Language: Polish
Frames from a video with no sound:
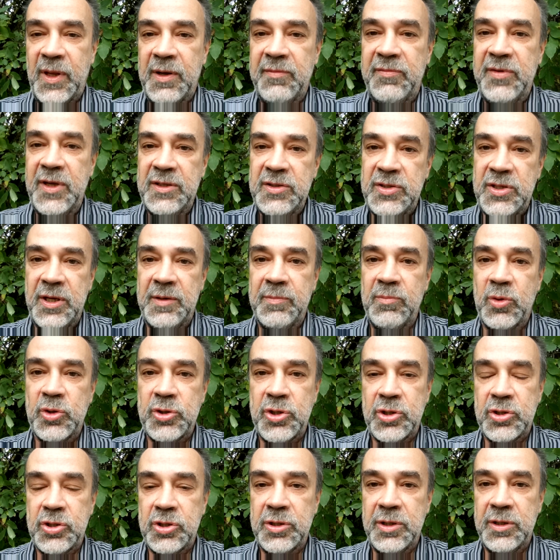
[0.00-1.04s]
Więcej
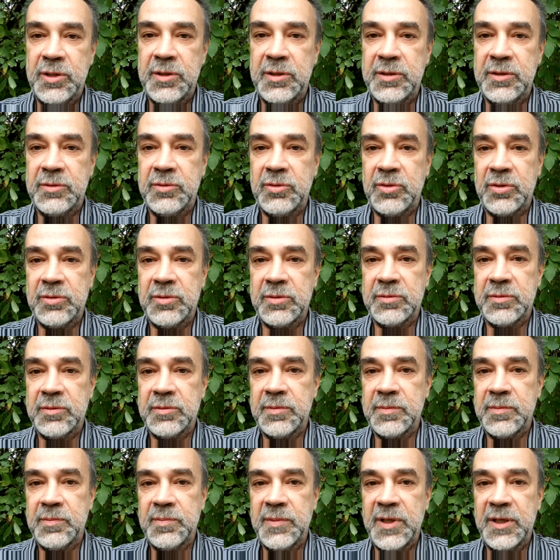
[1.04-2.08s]
możesz e, to
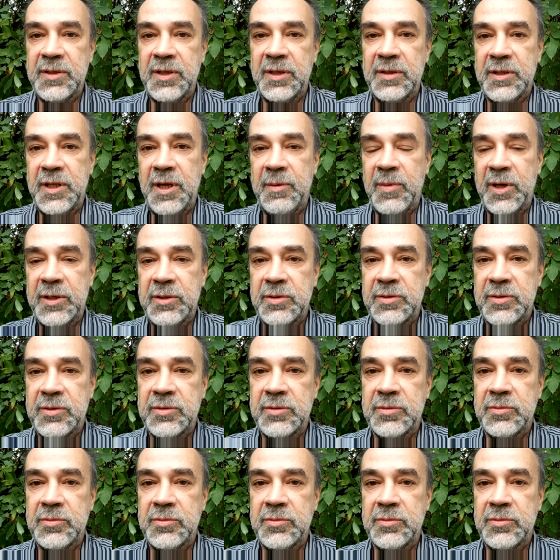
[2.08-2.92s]
na ten temat